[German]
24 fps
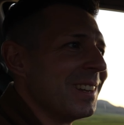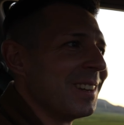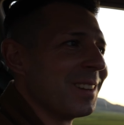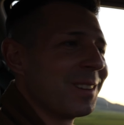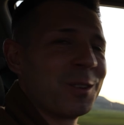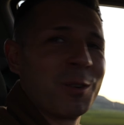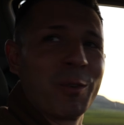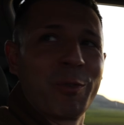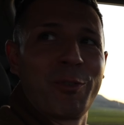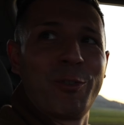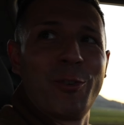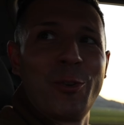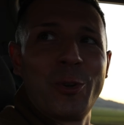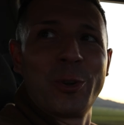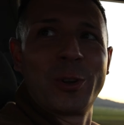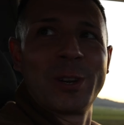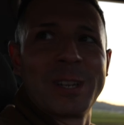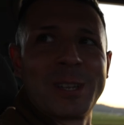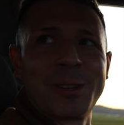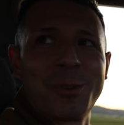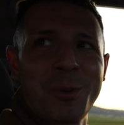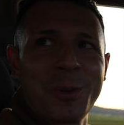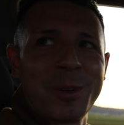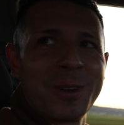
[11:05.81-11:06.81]
So ja.
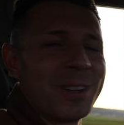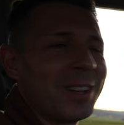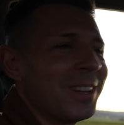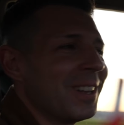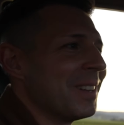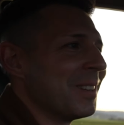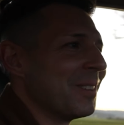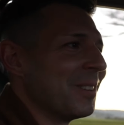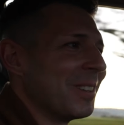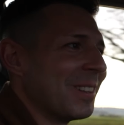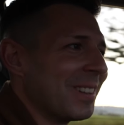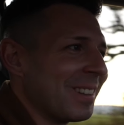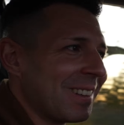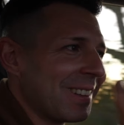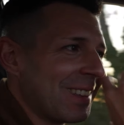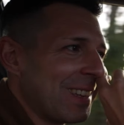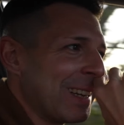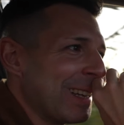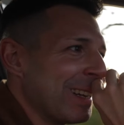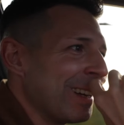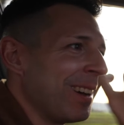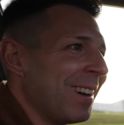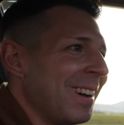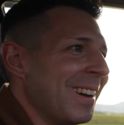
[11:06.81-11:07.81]
Flügeltüren und
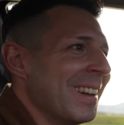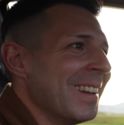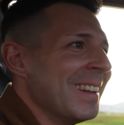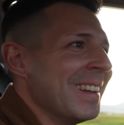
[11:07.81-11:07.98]
Dinger.